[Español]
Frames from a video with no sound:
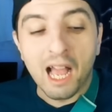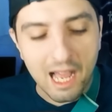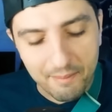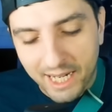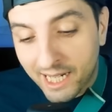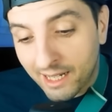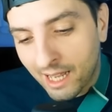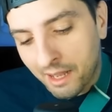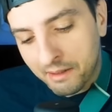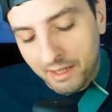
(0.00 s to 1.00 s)
A ver,
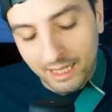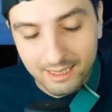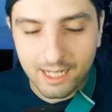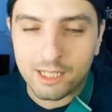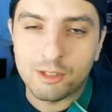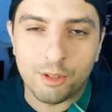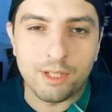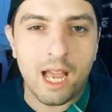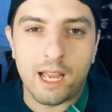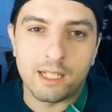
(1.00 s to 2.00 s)
es que esto
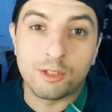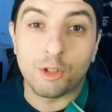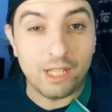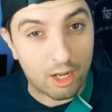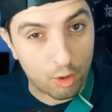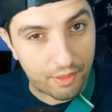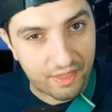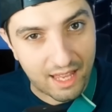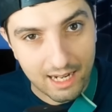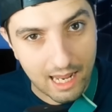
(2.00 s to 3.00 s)
ya, esto ya
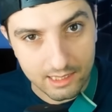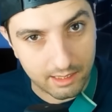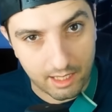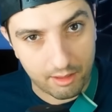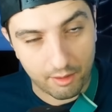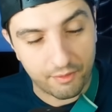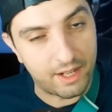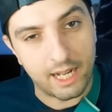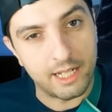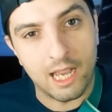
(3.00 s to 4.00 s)
roza la
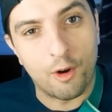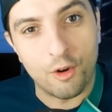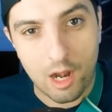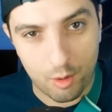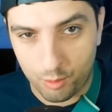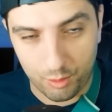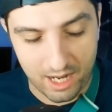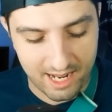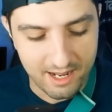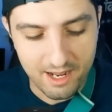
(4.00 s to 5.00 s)
esquizofrenia o la
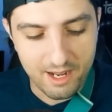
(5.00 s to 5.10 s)
locura.